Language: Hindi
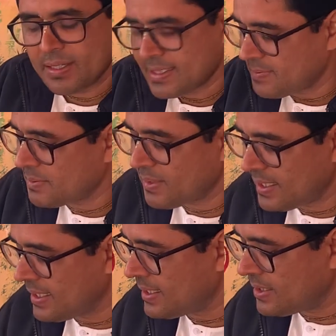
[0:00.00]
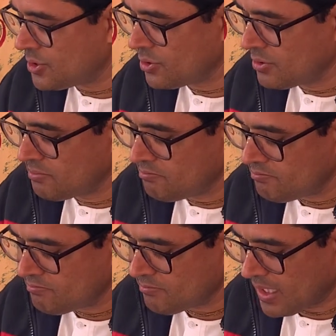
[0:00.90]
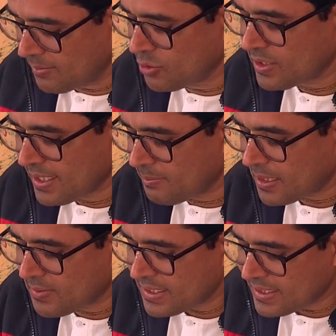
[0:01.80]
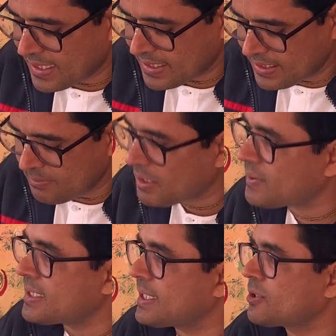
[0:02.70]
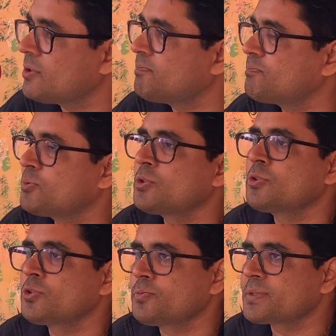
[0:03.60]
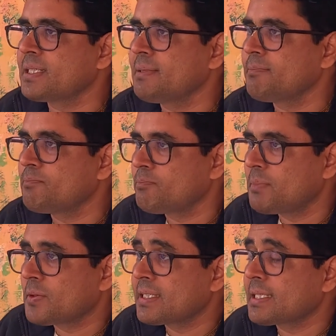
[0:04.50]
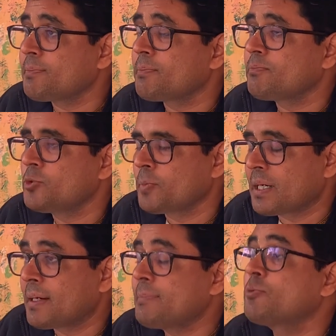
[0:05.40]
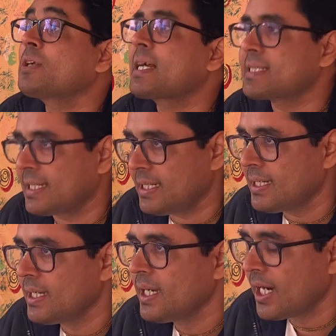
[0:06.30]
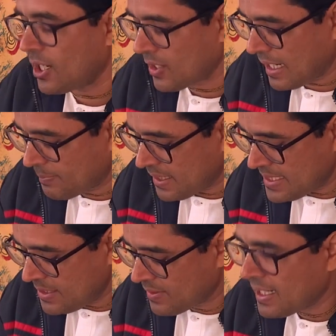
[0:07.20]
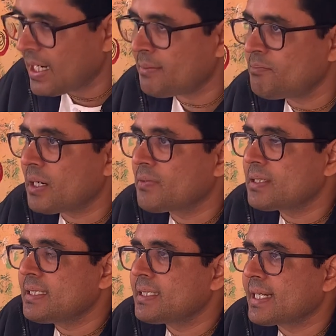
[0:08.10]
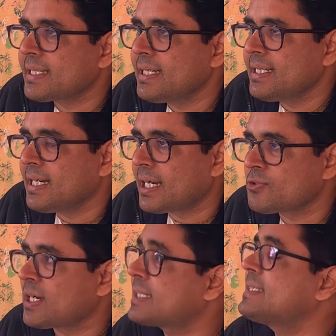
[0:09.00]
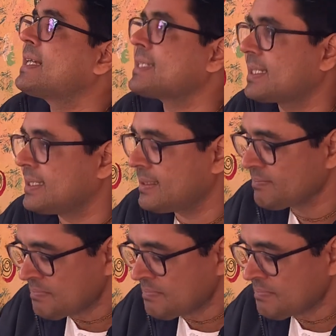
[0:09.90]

सबसे पहले जो हम लोग हैं भगवदगीता के भगवदगीता को पूर्ण रूप से भगवदगीता के ऊपर हमारी पूर्ण आस्था है और अपना जीवन हम भगवदगीता के अनुसार जीना चाहते हैं